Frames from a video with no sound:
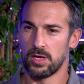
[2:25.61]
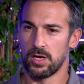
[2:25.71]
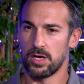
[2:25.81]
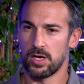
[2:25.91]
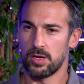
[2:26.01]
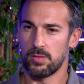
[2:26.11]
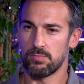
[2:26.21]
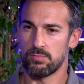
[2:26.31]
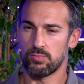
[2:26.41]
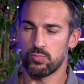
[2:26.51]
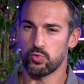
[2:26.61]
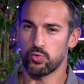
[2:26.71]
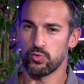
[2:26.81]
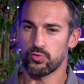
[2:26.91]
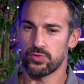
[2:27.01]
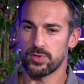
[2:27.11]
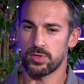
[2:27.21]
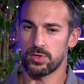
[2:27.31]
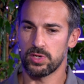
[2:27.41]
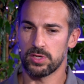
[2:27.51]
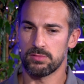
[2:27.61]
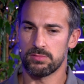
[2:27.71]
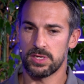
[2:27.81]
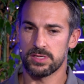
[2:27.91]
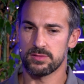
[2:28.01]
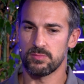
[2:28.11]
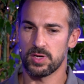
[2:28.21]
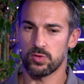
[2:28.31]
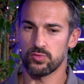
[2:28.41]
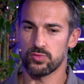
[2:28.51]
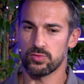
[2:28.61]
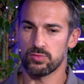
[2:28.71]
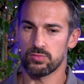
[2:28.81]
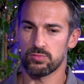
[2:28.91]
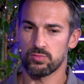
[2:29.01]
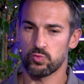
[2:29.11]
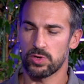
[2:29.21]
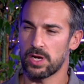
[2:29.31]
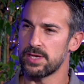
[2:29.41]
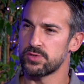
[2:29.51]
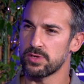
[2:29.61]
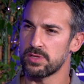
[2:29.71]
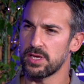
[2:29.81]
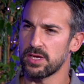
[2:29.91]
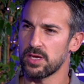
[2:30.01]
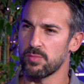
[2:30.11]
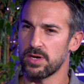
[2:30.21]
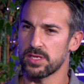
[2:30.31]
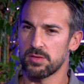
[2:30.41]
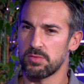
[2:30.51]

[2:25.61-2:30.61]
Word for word: ähm, und äh, ja, die ersten paar Runden gute Leistungen, denke ich, gebracht haben.